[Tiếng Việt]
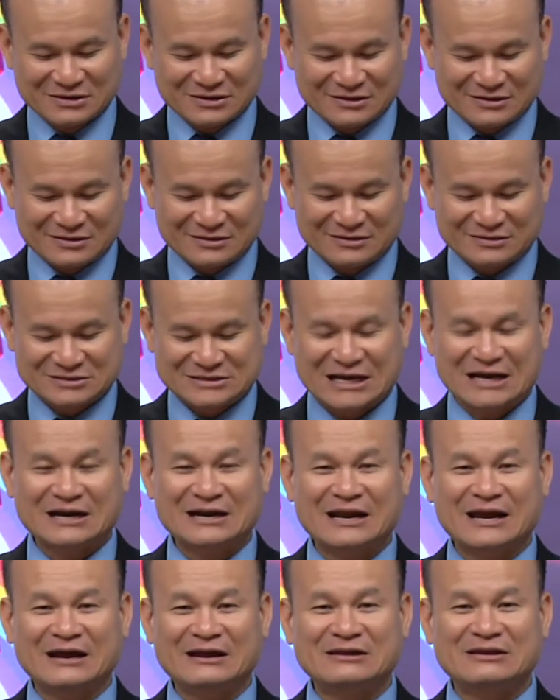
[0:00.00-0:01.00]
uh, sắc
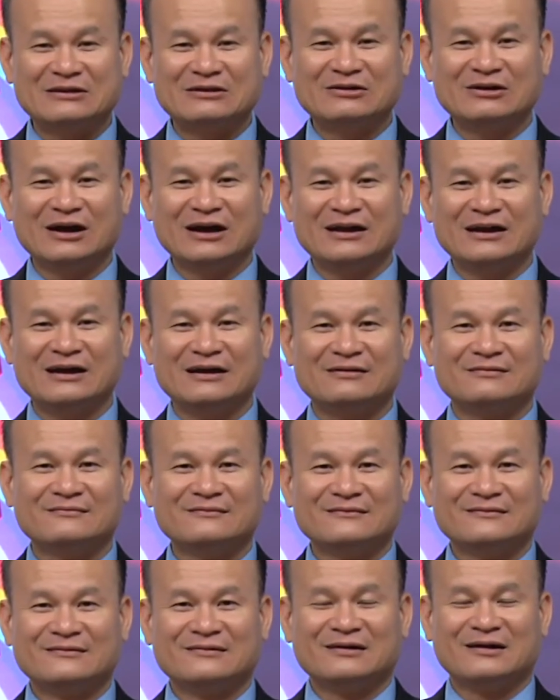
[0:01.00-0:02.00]
nét gì nữa hết á
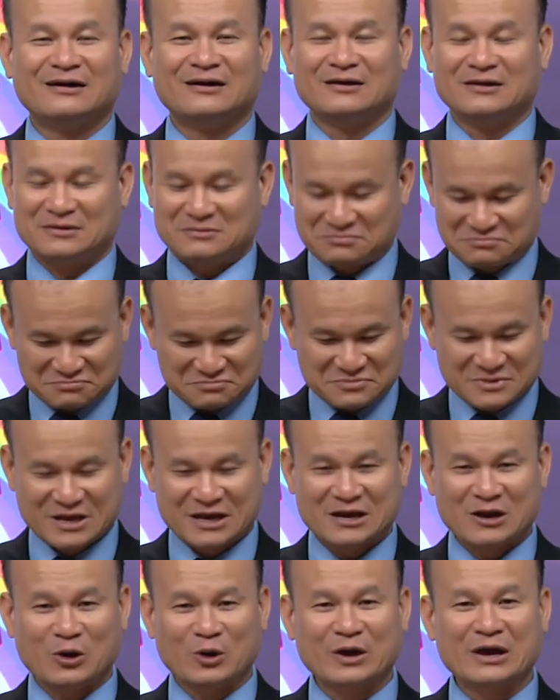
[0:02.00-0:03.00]
rồi
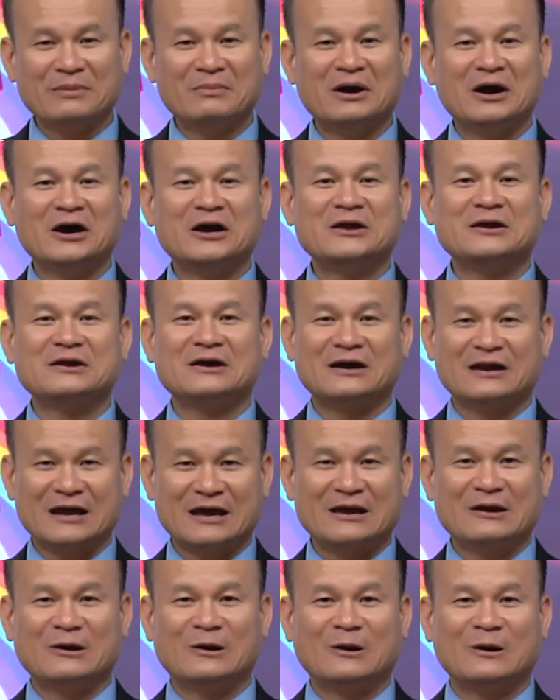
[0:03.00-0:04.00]
đi đổi cái mới ở
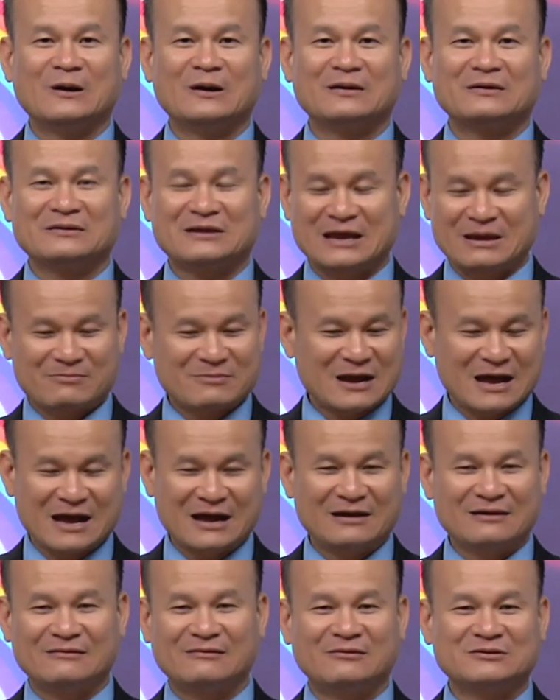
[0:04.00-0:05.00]
đây họ đem
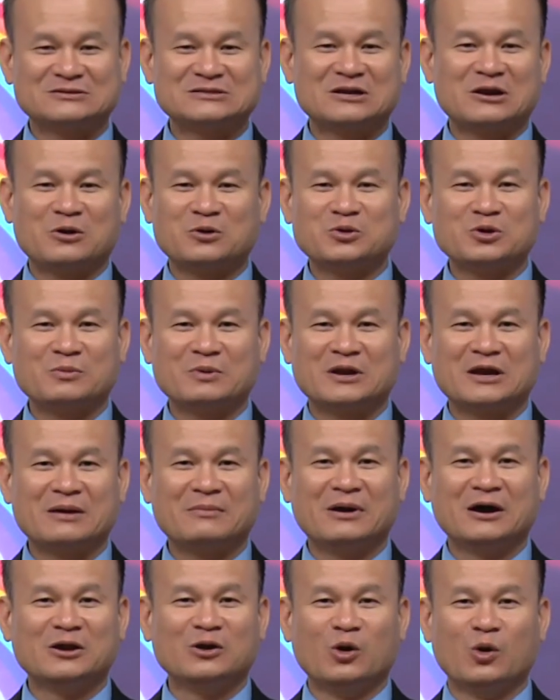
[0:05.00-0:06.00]
ra họ sẽ đổi cho mình cái
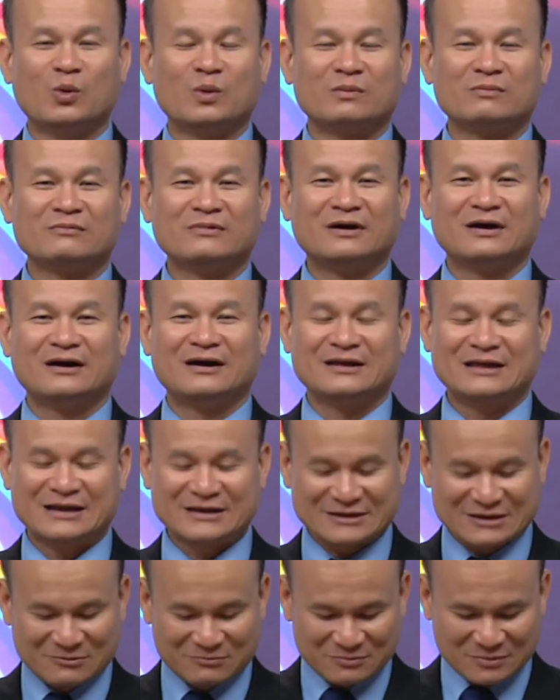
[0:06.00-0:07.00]
mới luôn à,
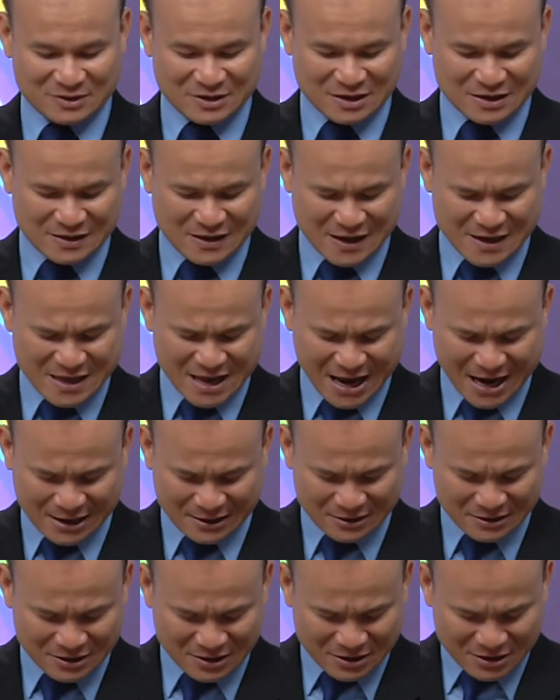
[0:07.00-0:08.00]
nhanh chóng à, dễ dàng
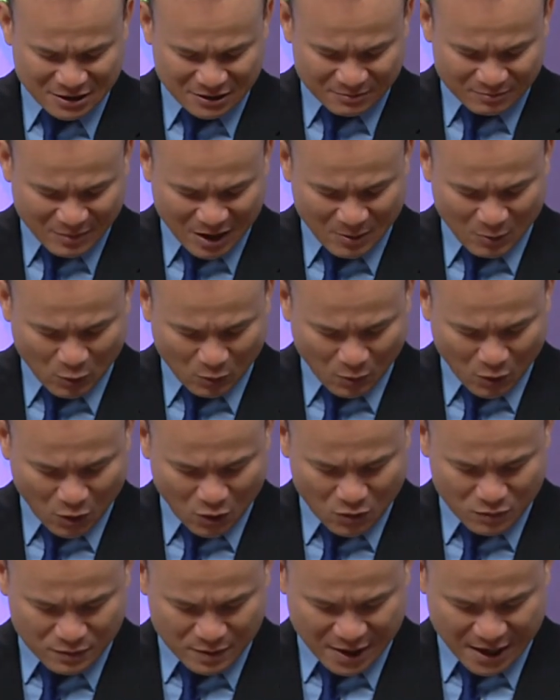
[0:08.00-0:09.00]

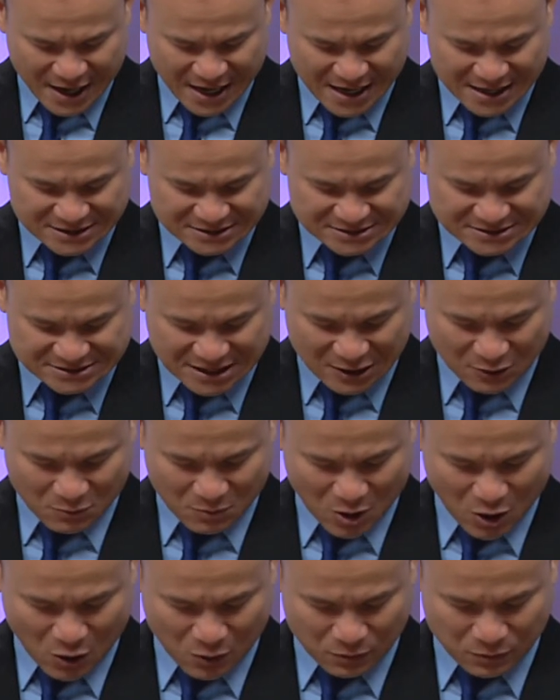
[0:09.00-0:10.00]
714
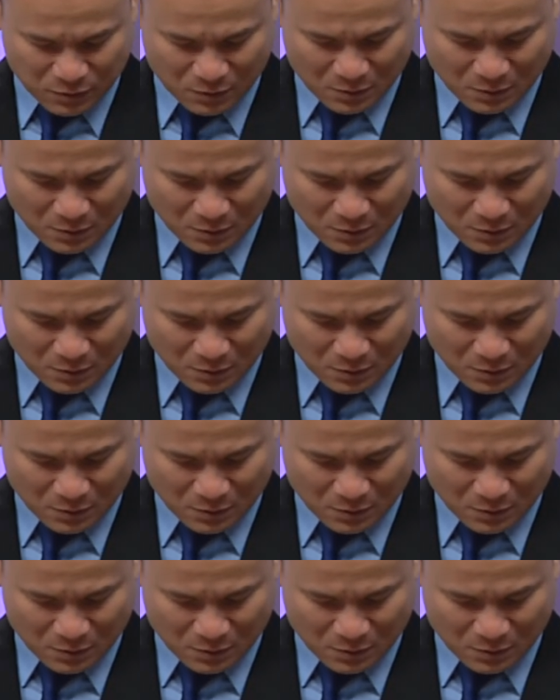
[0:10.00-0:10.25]
261